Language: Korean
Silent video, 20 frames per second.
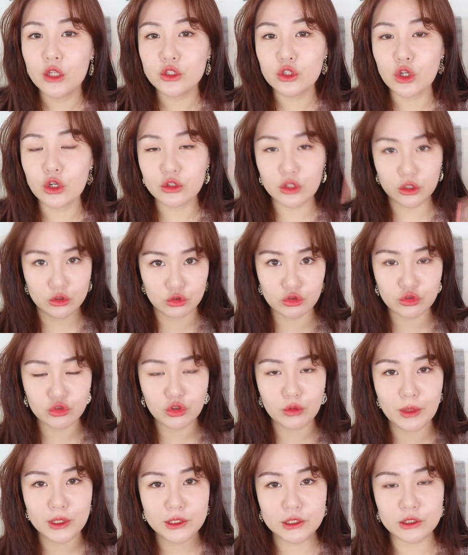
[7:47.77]
저한테
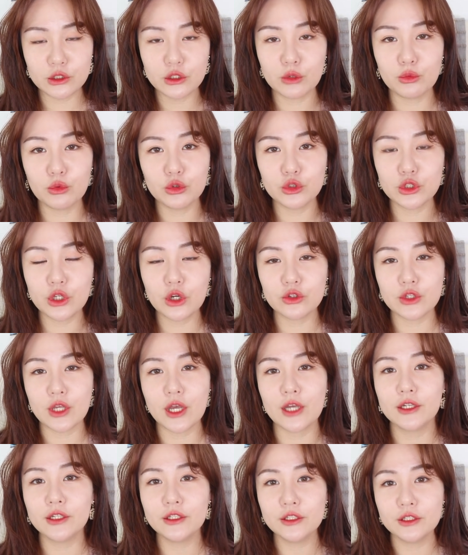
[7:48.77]
궁금하신 점
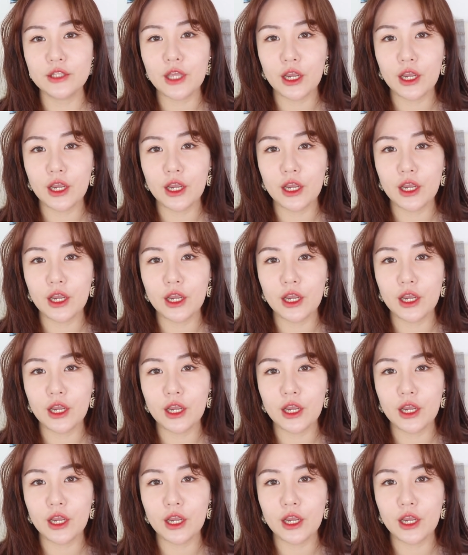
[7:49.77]
요청사항은